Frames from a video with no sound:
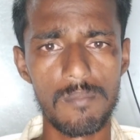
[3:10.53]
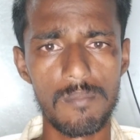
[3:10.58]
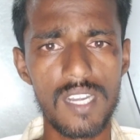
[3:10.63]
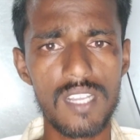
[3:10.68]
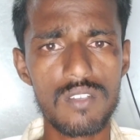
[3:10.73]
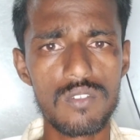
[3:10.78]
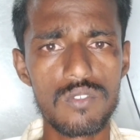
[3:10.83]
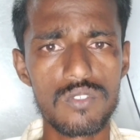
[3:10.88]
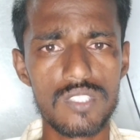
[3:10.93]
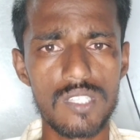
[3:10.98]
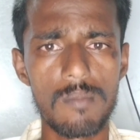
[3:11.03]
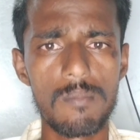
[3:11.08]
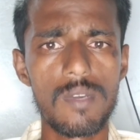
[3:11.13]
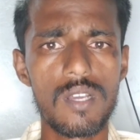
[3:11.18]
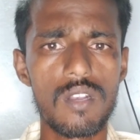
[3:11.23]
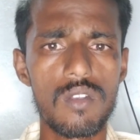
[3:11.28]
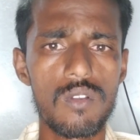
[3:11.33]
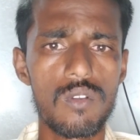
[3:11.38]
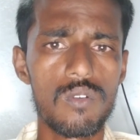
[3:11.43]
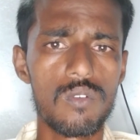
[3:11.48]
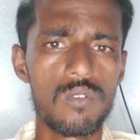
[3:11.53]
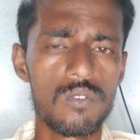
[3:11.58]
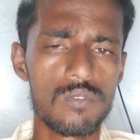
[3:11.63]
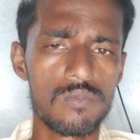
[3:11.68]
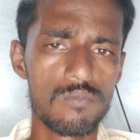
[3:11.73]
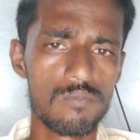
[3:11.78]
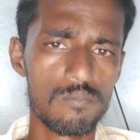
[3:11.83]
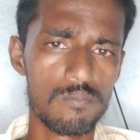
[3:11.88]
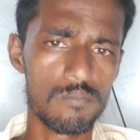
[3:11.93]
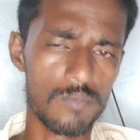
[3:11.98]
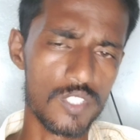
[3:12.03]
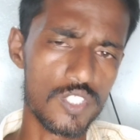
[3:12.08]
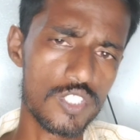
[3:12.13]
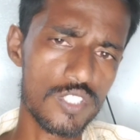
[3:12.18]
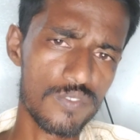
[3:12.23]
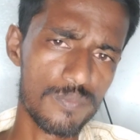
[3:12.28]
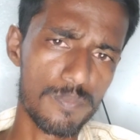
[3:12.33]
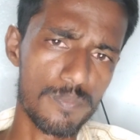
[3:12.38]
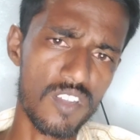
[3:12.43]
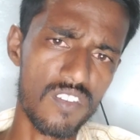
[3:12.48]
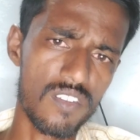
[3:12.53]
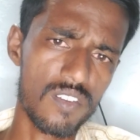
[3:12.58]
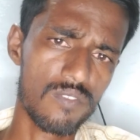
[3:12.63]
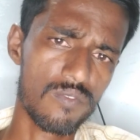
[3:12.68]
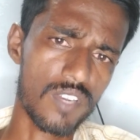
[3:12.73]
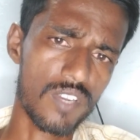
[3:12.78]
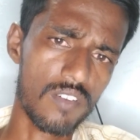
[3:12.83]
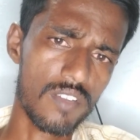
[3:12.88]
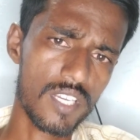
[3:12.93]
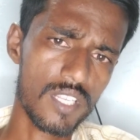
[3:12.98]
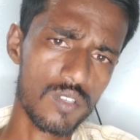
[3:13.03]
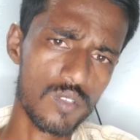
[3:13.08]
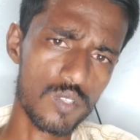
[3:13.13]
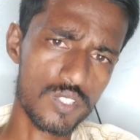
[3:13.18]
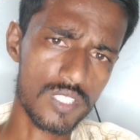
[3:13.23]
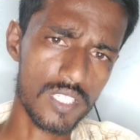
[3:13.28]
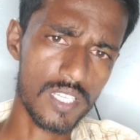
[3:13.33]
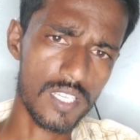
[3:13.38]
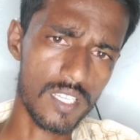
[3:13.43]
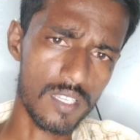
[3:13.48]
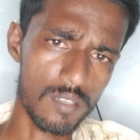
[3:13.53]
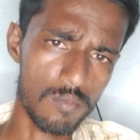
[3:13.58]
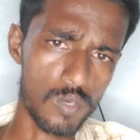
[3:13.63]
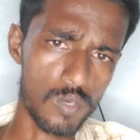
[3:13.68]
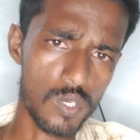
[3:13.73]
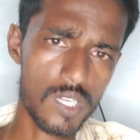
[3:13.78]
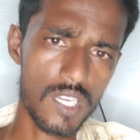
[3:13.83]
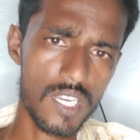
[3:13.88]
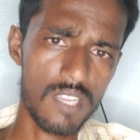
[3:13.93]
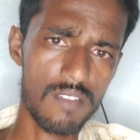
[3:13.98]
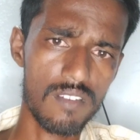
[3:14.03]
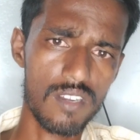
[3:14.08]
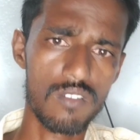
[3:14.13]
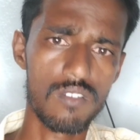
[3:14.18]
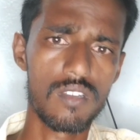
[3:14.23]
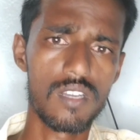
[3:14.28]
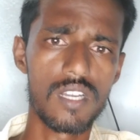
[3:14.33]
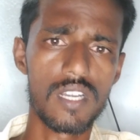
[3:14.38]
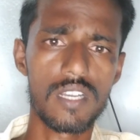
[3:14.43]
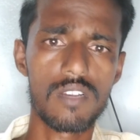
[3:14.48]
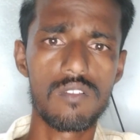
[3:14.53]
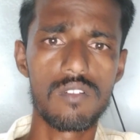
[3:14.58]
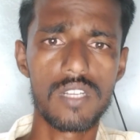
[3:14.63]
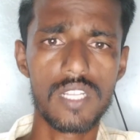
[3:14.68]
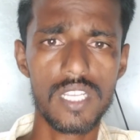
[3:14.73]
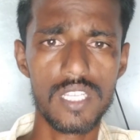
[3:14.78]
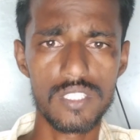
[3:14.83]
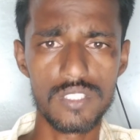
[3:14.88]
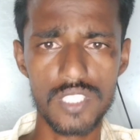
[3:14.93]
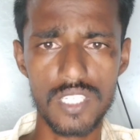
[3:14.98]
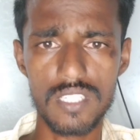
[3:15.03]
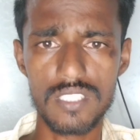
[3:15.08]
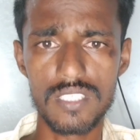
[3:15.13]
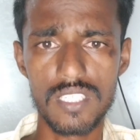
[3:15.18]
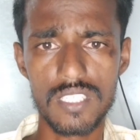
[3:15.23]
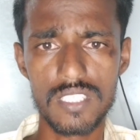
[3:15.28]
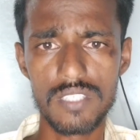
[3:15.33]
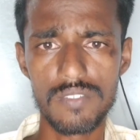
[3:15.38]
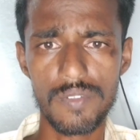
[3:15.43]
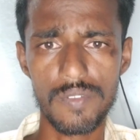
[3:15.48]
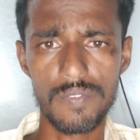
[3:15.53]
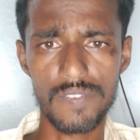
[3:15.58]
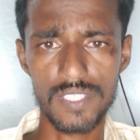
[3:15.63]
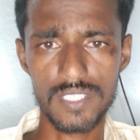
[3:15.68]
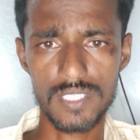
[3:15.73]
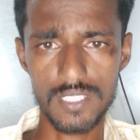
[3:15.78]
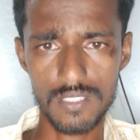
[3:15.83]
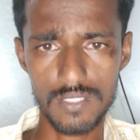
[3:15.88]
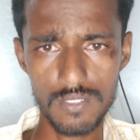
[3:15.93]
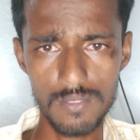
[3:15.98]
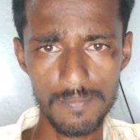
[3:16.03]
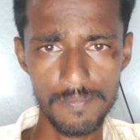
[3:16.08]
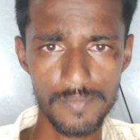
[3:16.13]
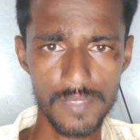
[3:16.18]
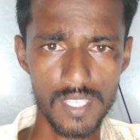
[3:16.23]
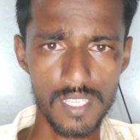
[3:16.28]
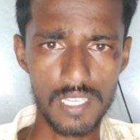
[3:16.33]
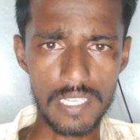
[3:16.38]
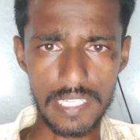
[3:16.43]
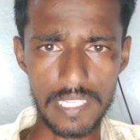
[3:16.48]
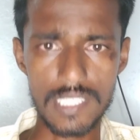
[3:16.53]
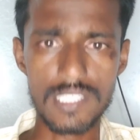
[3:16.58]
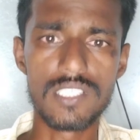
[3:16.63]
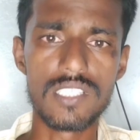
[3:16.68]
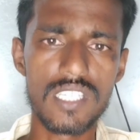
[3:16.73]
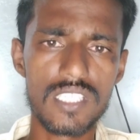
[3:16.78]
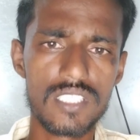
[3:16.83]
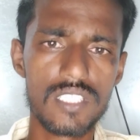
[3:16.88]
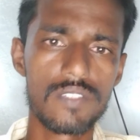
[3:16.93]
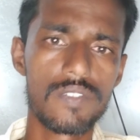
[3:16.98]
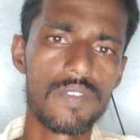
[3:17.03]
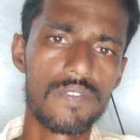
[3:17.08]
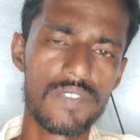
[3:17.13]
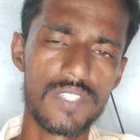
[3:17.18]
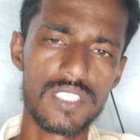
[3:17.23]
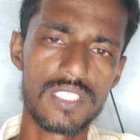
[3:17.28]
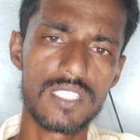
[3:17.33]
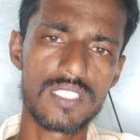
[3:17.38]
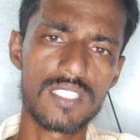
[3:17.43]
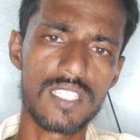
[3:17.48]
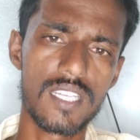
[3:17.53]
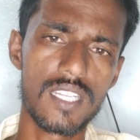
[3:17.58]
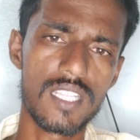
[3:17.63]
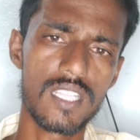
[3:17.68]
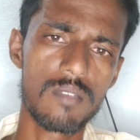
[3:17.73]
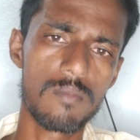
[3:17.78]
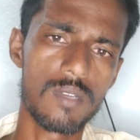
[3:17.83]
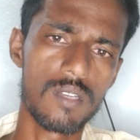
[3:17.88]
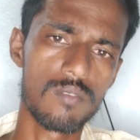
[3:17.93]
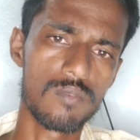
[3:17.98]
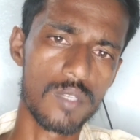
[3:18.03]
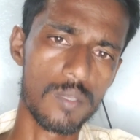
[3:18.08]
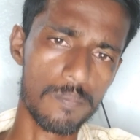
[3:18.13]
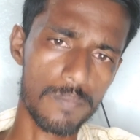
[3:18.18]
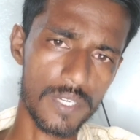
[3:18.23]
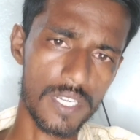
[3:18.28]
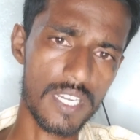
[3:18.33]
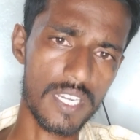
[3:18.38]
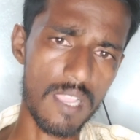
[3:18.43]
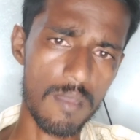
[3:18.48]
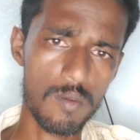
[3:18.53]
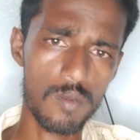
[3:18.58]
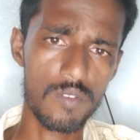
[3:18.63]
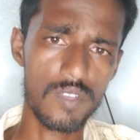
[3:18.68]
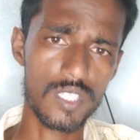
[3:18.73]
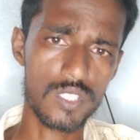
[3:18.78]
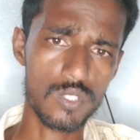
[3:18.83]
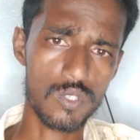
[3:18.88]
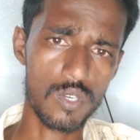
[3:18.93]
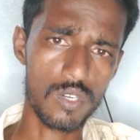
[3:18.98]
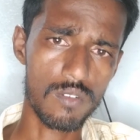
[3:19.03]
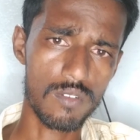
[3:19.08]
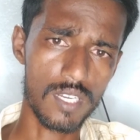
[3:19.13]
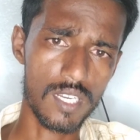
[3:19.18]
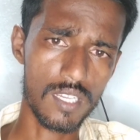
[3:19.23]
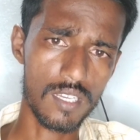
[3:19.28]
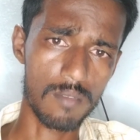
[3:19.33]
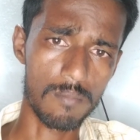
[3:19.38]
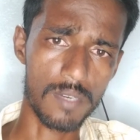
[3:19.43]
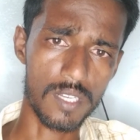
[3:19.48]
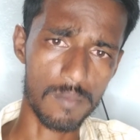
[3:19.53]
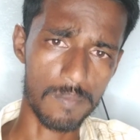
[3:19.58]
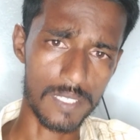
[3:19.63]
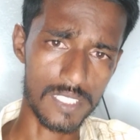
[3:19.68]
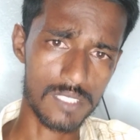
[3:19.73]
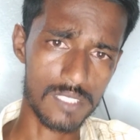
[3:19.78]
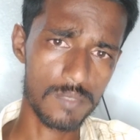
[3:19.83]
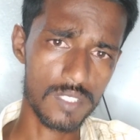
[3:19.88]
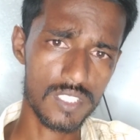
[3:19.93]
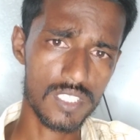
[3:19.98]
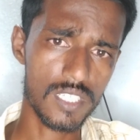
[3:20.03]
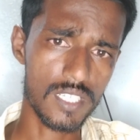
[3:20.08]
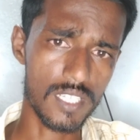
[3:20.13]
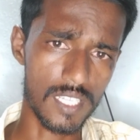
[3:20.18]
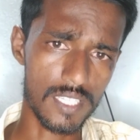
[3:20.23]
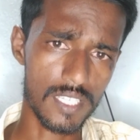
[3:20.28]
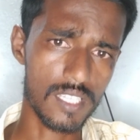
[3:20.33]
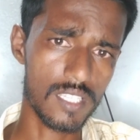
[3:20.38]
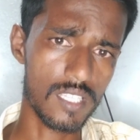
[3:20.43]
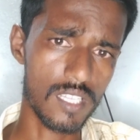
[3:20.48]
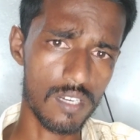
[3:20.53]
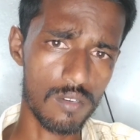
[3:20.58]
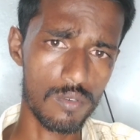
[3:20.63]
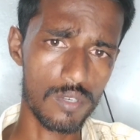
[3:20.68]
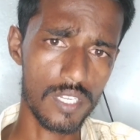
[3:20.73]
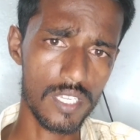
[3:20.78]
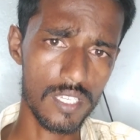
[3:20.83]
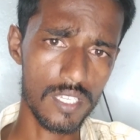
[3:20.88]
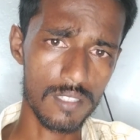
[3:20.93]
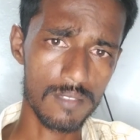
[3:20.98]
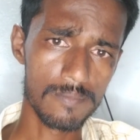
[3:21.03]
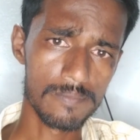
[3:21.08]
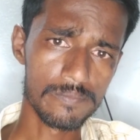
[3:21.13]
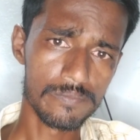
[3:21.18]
మనకు సమ్మర్లో మంచి ఫ్లవర్ ఫ్లవరింగ్ వచ్చే మొక్కలు ఏమన్నా అనుకుంటే జెర్సీ ఫిఫ్టీ సిక్స్ ఈ జెర్సీ ఫిఫ్టీ సిక్స్ అనేది మనం ఈ టైంలో వేసుకోవడం వల్ల మనకు పచ్చిమిర్చికి అధిక ధర ఉండి